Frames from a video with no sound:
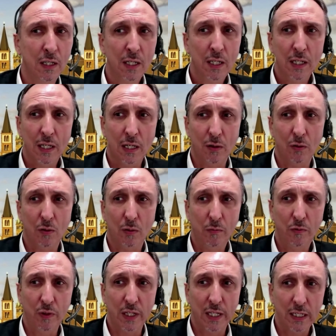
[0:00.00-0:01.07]
auch um
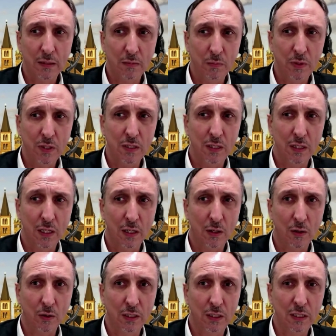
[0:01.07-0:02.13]
vielleicht ein bisschen auch
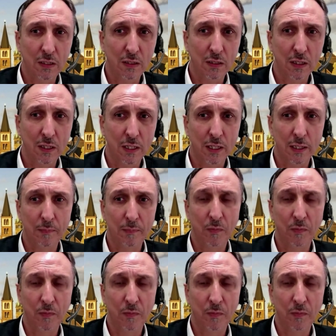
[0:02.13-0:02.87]
diesen ähm,